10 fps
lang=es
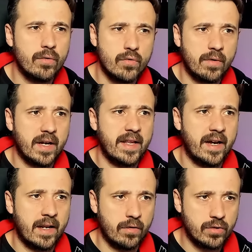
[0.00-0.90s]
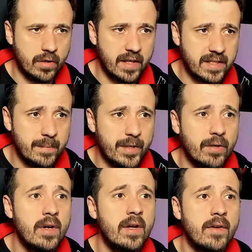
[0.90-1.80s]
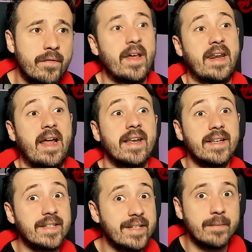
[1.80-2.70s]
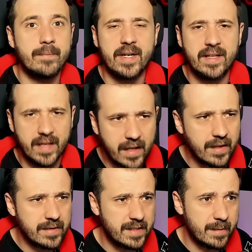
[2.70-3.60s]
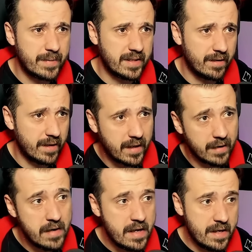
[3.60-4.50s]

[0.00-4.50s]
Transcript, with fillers: Nunca llegan a consolidarse, pero Ferrari siempre está ahí, siempre está cerca.